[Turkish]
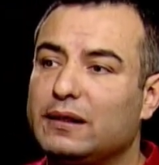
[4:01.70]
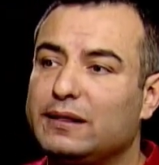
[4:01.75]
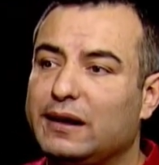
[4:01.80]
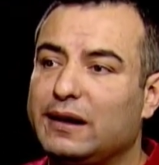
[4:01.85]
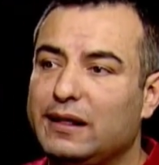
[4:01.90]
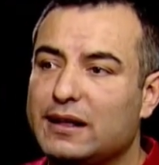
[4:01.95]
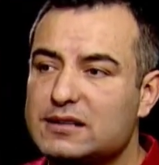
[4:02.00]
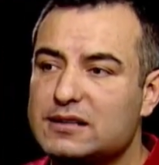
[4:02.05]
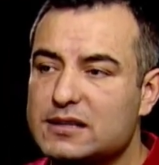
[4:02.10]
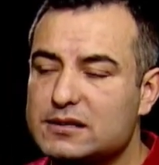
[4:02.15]

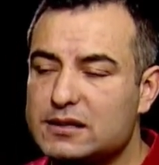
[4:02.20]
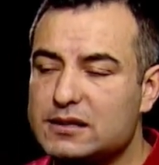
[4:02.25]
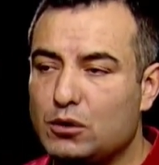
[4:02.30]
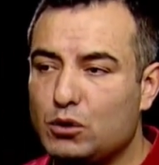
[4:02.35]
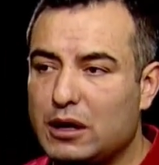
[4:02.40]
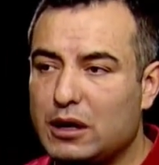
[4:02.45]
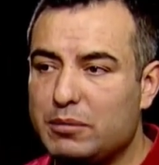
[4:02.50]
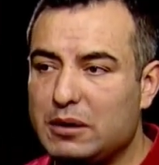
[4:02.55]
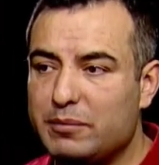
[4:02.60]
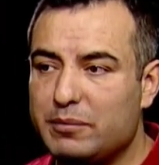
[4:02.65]
oranlar
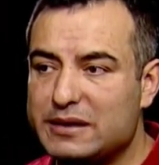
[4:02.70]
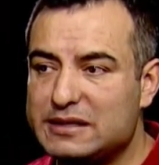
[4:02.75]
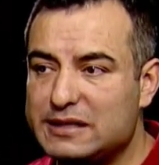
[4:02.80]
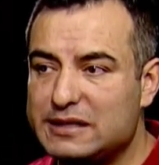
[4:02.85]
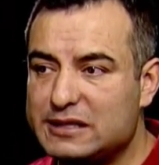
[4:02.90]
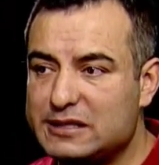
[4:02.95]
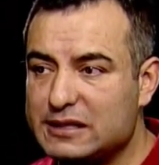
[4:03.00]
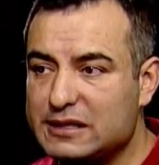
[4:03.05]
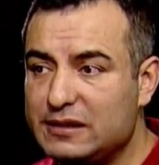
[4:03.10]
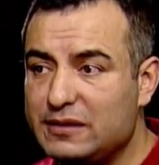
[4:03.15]
yasasına
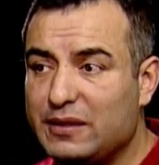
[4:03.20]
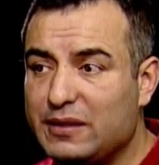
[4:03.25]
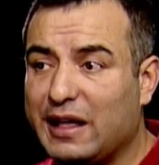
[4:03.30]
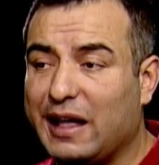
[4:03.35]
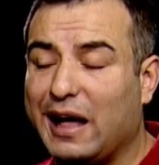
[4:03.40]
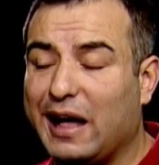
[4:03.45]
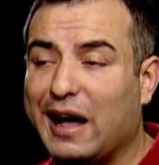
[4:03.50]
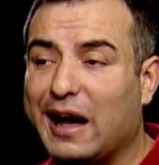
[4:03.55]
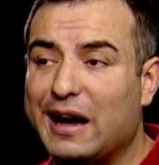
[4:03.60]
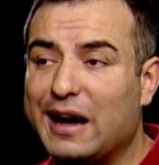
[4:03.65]
uyabilmesi için
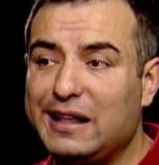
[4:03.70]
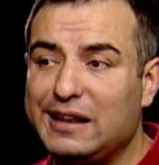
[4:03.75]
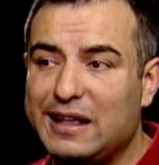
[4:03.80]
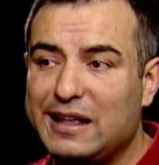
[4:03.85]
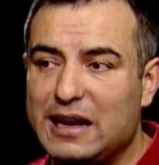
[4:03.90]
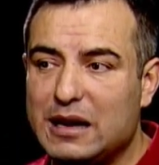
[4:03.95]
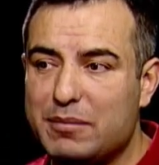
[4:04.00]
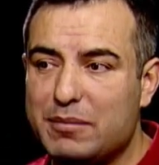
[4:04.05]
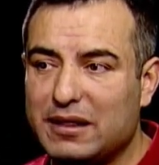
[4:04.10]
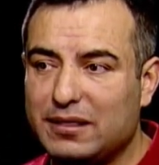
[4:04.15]

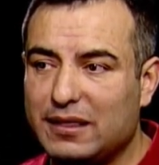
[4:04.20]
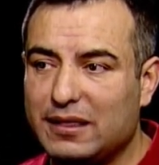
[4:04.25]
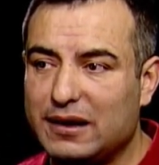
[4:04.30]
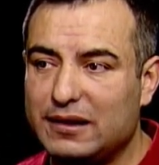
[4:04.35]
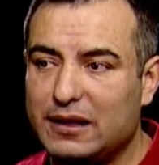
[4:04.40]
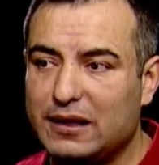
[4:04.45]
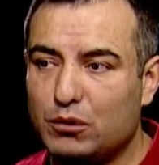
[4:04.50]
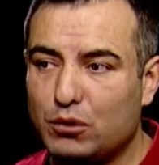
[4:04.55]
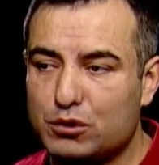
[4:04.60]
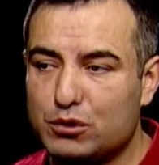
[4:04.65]
aynı
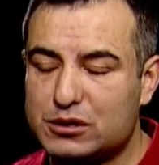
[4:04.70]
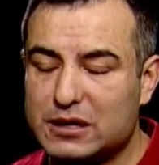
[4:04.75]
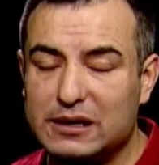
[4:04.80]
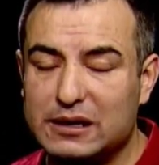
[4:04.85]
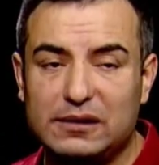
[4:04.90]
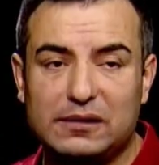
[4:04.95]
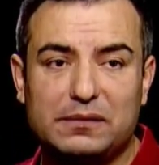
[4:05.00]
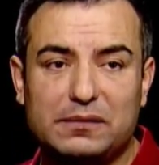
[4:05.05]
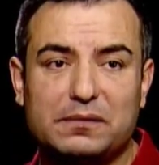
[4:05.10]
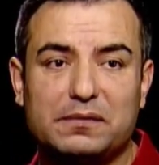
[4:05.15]
elementlerden
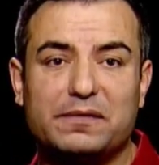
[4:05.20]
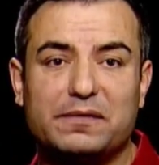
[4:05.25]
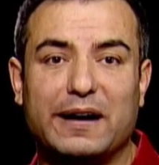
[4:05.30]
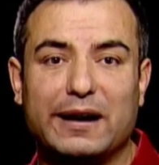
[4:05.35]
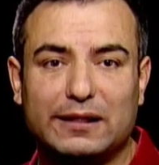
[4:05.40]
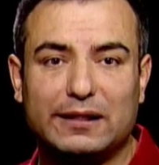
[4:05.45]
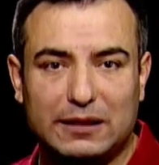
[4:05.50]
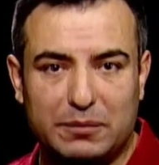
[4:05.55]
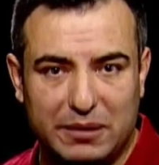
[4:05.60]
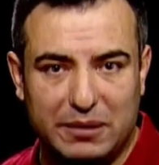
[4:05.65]
oluşan
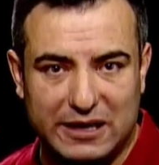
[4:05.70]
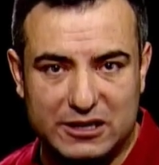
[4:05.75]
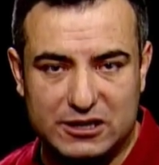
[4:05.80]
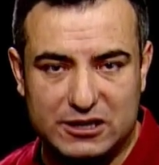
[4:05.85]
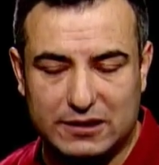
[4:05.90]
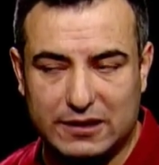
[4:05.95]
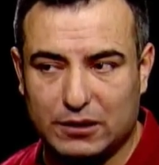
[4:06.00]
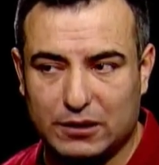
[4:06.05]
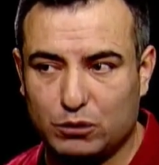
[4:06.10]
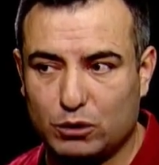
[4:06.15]
farklı
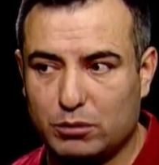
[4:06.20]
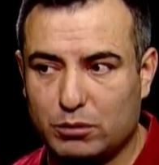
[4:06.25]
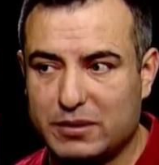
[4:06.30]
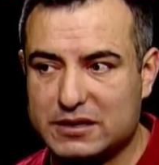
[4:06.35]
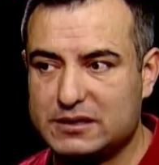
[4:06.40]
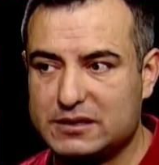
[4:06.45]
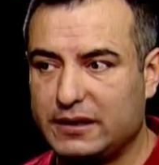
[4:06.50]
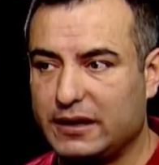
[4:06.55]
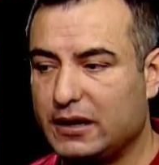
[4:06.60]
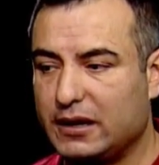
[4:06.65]
bileşiklerin
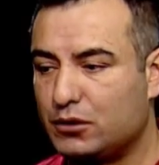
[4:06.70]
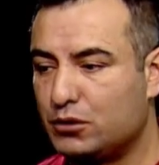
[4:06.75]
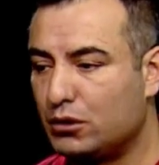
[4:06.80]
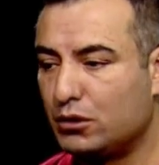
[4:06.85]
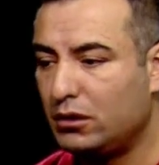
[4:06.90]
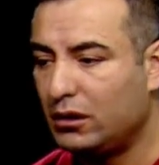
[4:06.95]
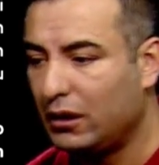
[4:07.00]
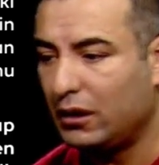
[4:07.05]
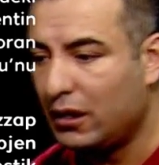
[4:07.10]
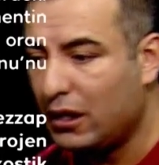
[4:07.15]
olması
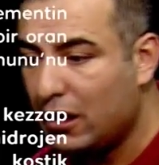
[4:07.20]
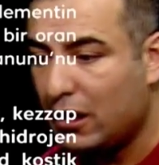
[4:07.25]
gerekiyor.